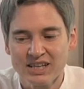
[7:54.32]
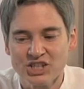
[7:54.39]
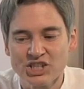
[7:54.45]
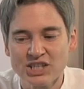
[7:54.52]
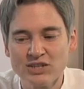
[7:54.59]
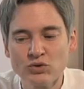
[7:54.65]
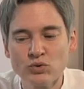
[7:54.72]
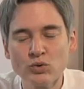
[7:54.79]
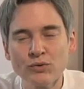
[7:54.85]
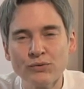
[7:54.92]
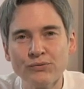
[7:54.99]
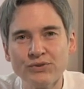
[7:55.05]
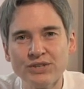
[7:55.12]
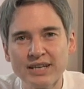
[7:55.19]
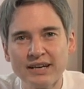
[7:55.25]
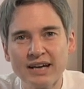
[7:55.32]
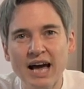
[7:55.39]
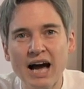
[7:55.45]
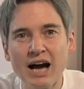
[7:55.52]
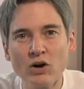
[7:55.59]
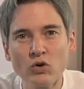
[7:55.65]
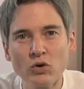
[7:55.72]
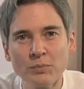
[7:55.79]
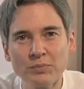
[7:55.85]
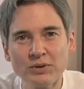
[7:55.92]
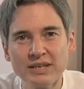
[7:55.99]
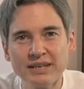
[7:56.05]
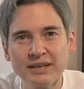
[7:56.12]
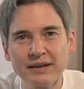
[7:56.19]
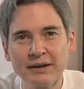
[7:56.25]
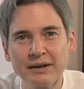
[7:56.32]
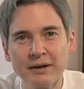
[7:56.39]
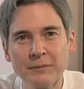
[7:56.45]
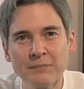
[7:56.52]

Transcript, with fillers: Jésus vient accomplir.